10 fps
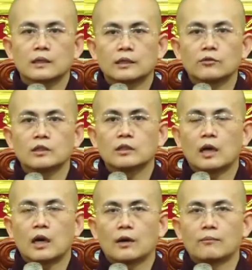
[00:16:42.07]
nếu như
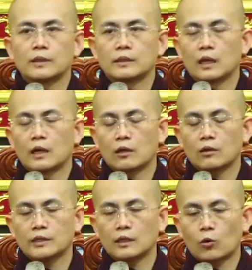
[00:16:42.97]
à, mình à,
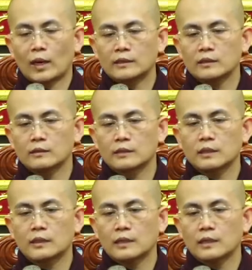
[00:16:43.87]
có thể quán cái tử
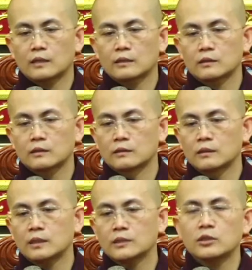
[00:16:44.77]
thi đấy là tử
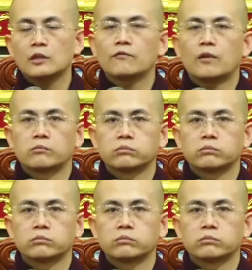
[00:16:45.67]
thi trương phòng